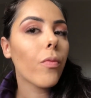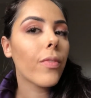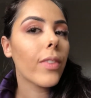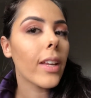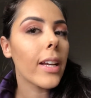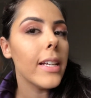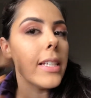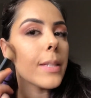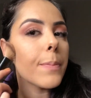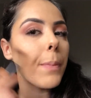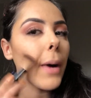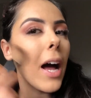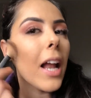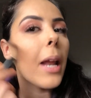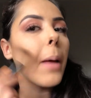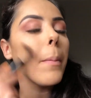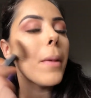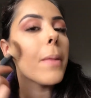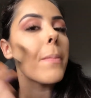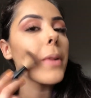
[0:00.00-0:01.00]

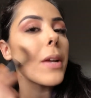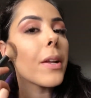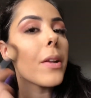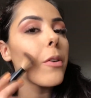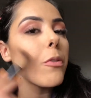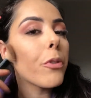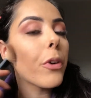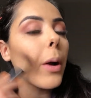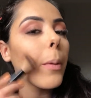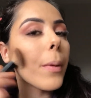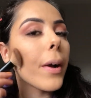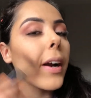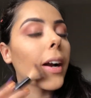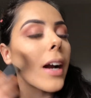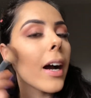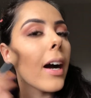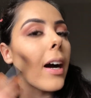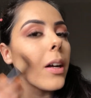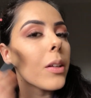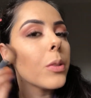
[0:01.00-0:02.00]
Espalha bem pra não ficar
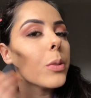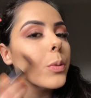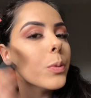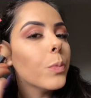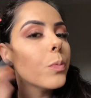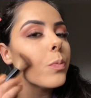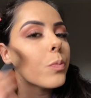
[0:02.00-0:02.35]
marcado.